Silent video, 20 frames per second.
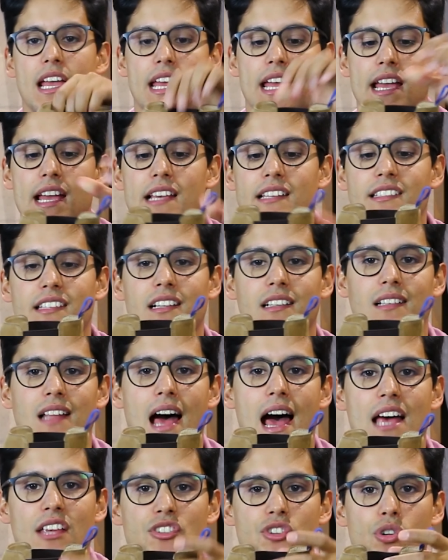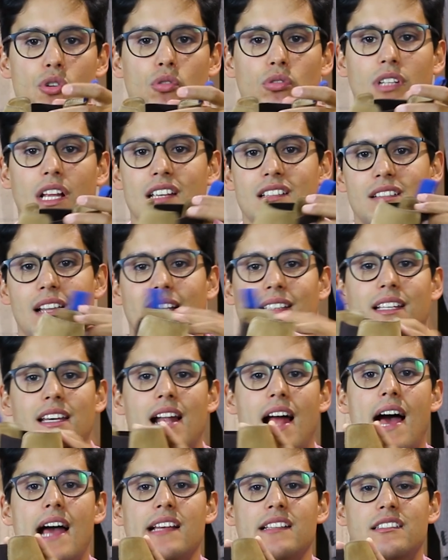esse elástico nas
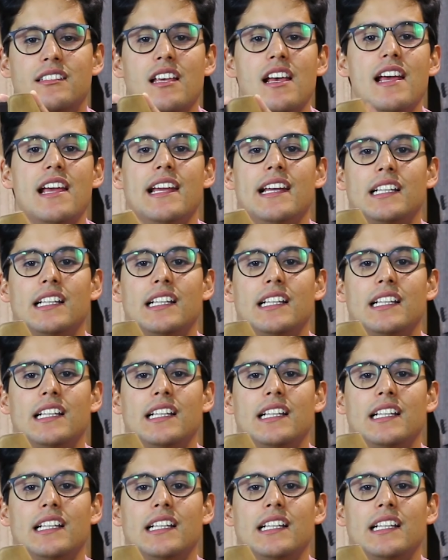laterais.